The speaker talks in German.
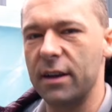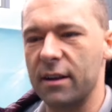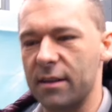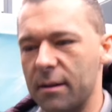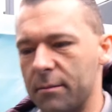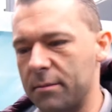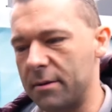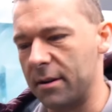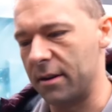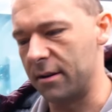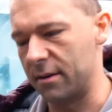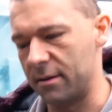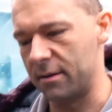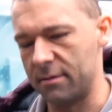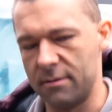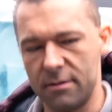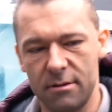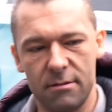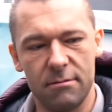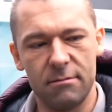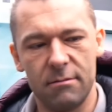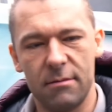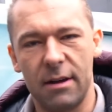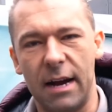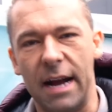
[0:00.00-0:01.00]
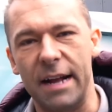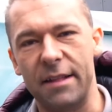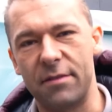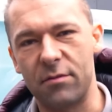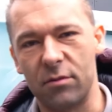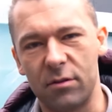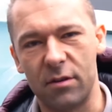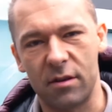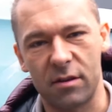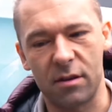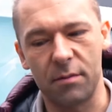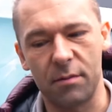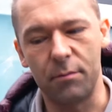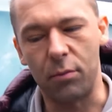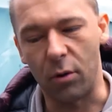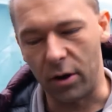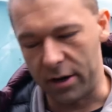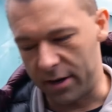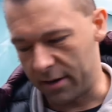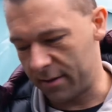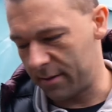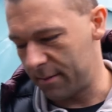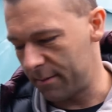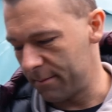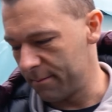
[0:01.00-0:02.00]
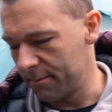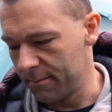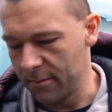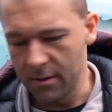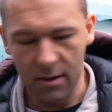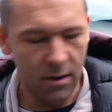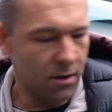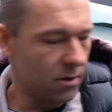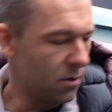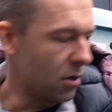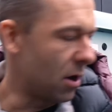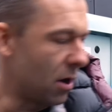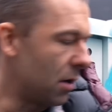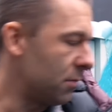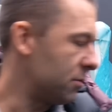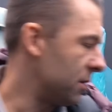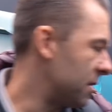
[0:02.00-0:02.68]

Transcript: gesamte Heizung des Gebäudes. Ja, und